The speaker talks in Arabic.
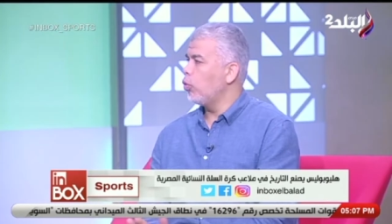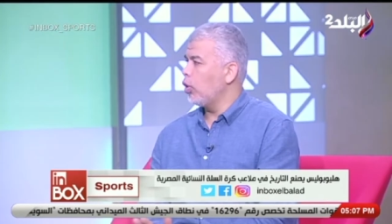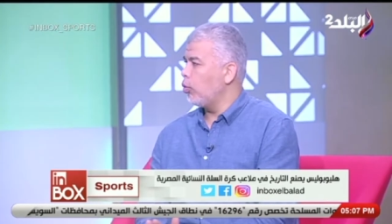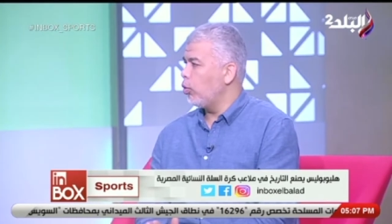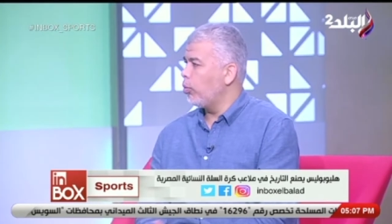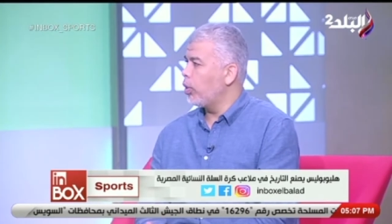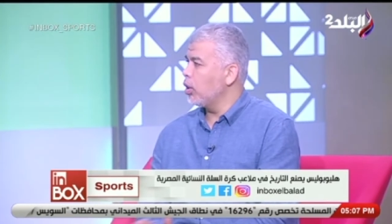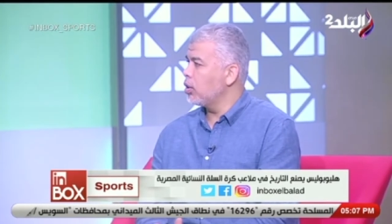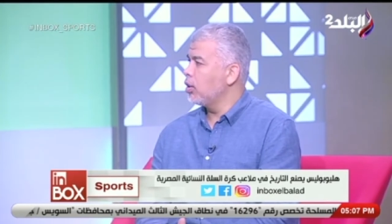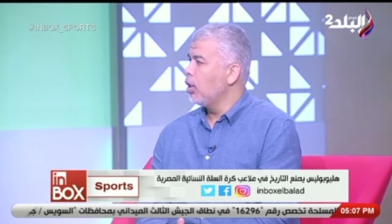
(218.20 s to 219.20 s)

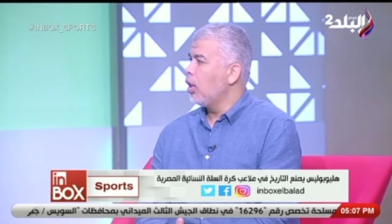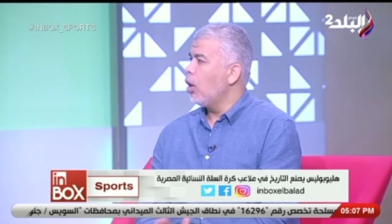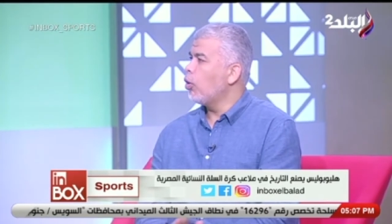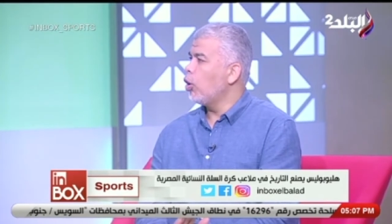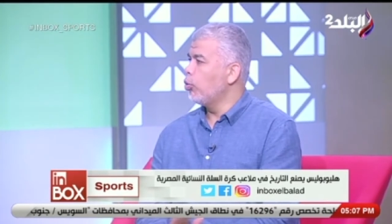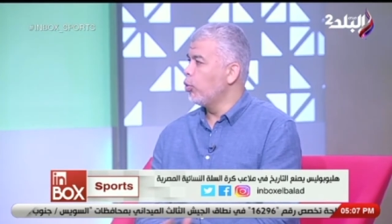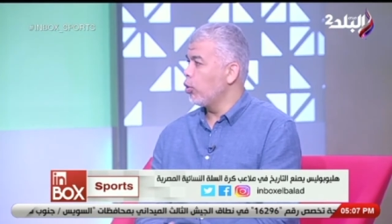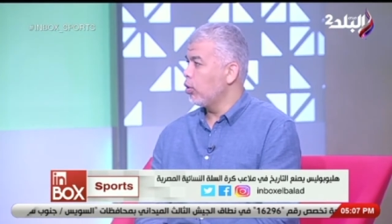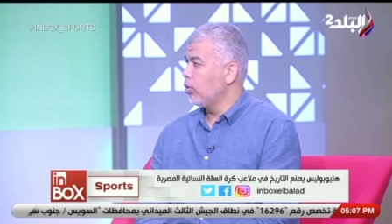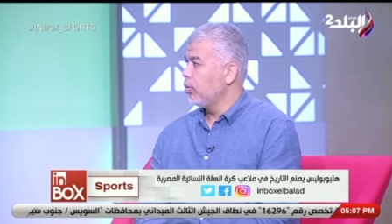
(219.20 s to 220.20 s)
وبلس اولياء
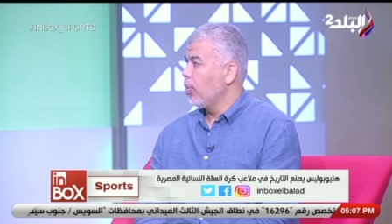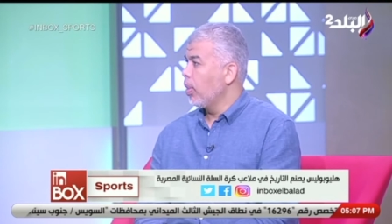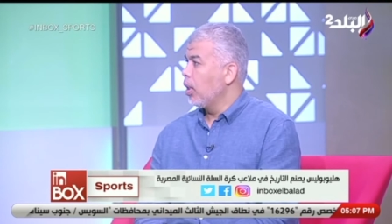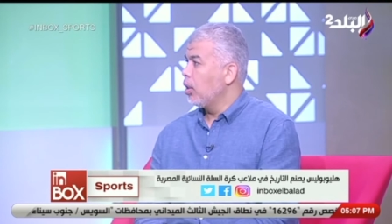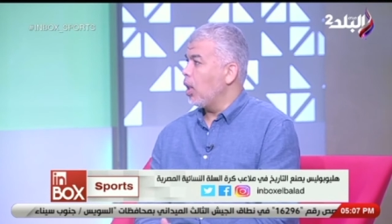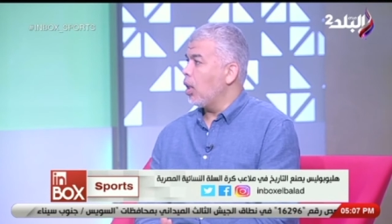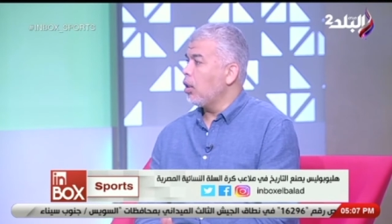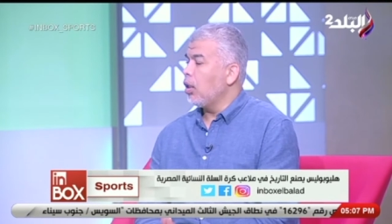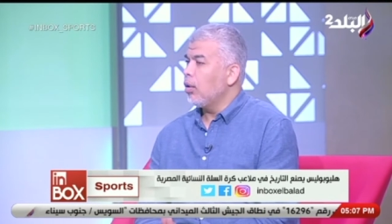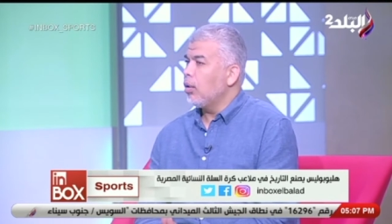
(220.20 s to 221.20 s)
الامور مم.
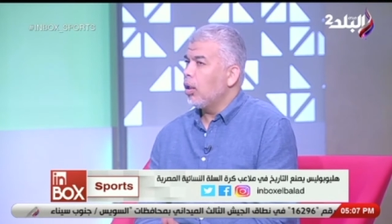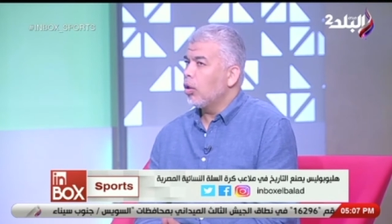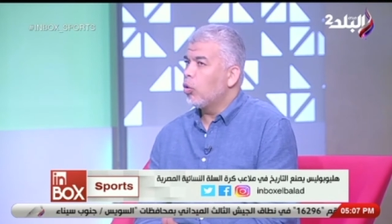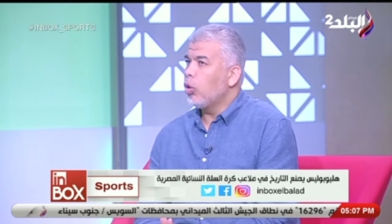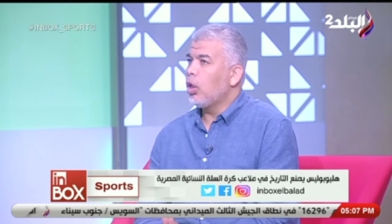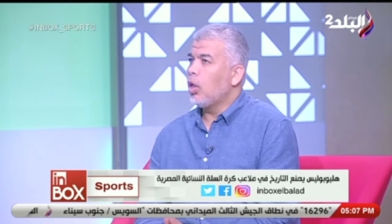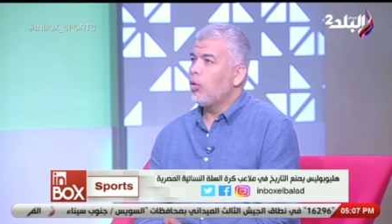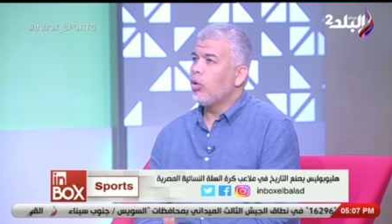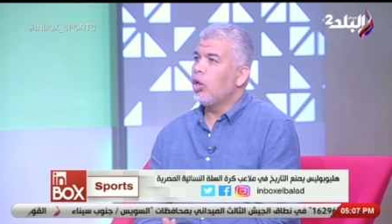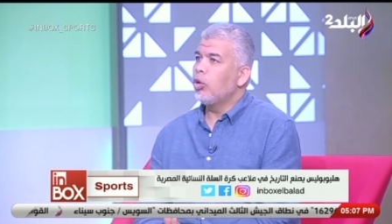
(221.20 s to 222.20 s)
يعني كل
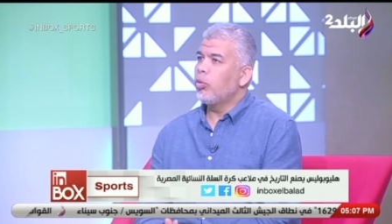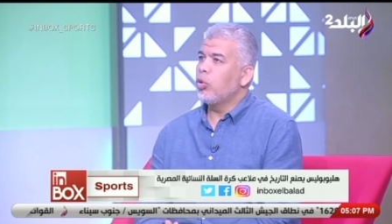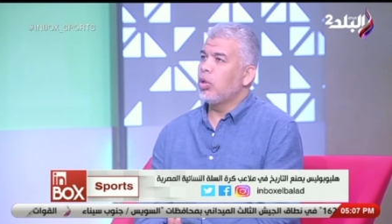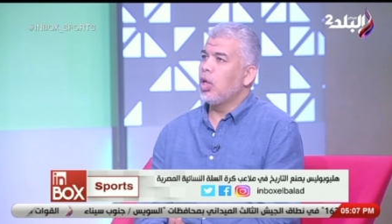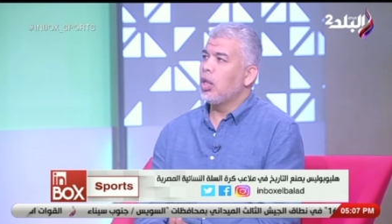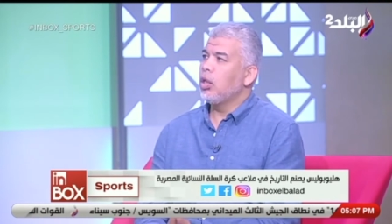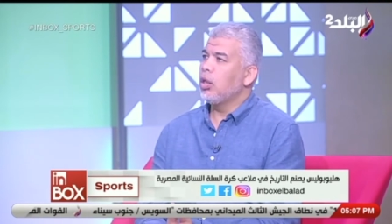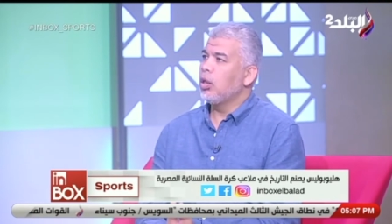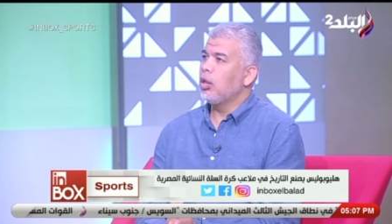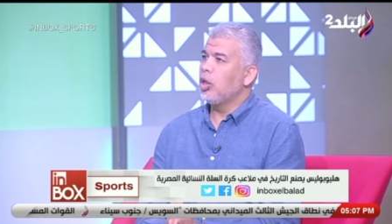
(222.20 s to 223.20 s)
اولياء امور
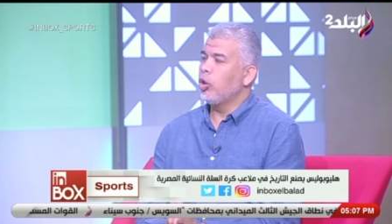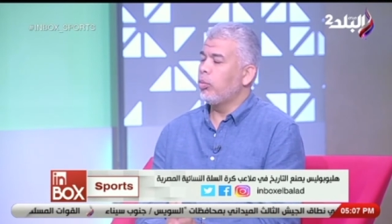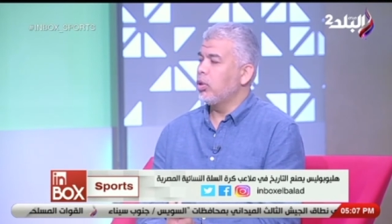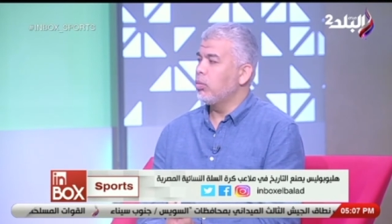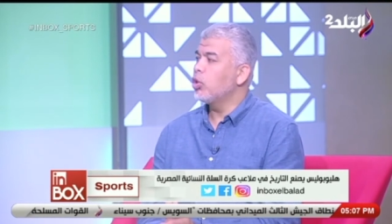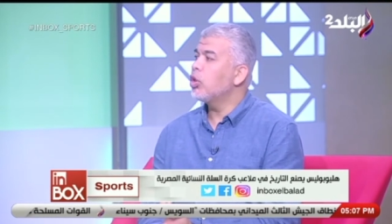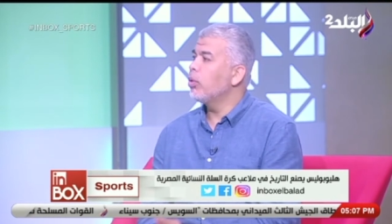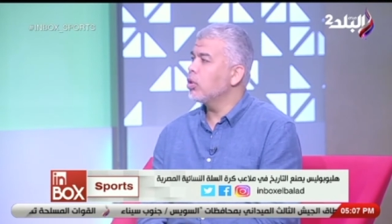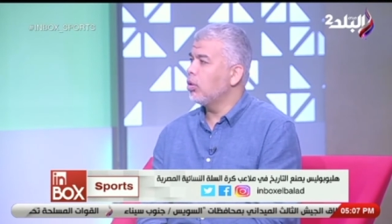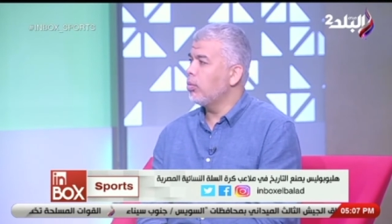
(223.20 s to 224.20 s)
نادي هليوبلس مش
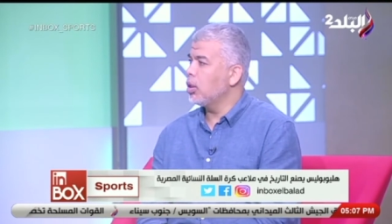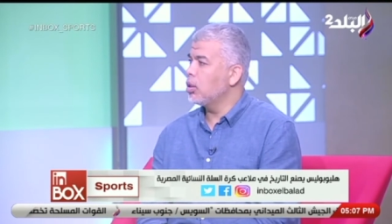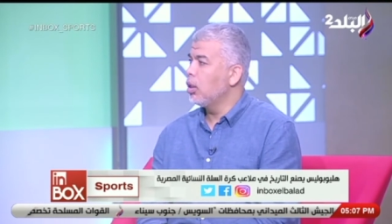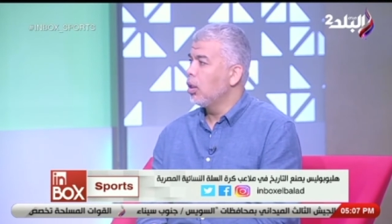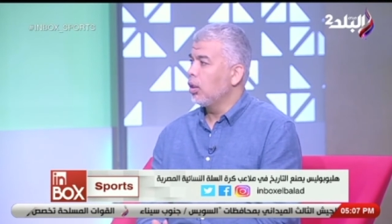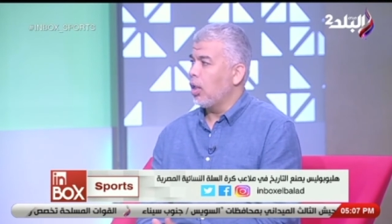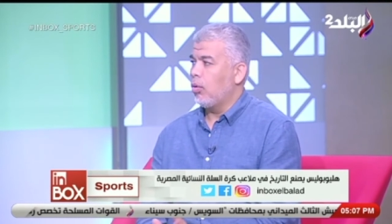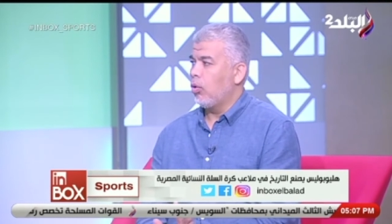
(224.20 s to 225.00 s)
الباسكت بس كان يعني